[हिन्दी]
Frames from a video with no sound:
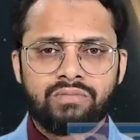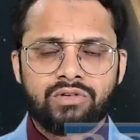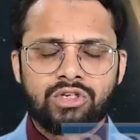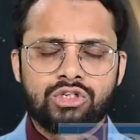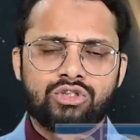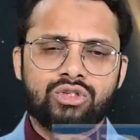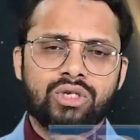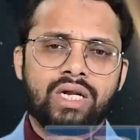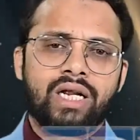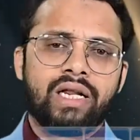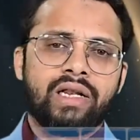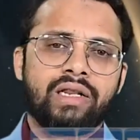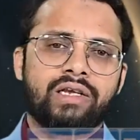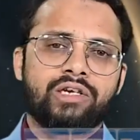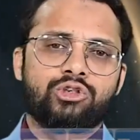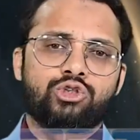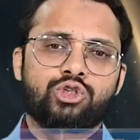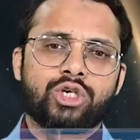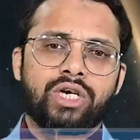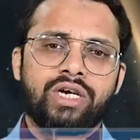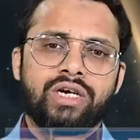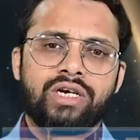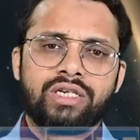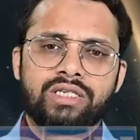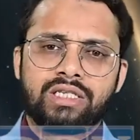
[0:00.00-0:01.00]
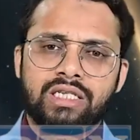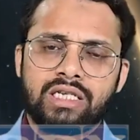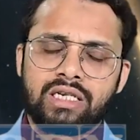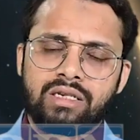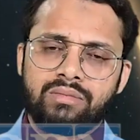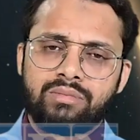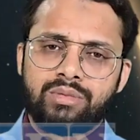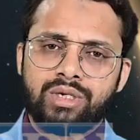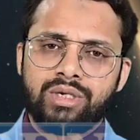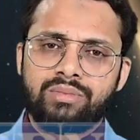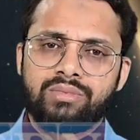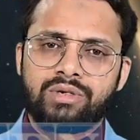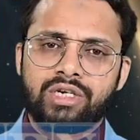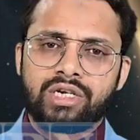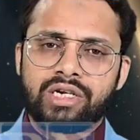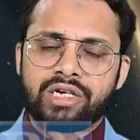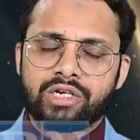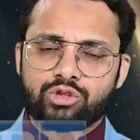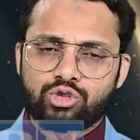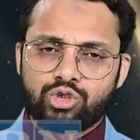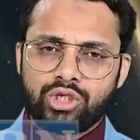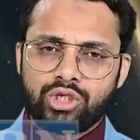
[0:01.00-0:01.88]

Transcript: इसराइल के शहर तेलबीब की एक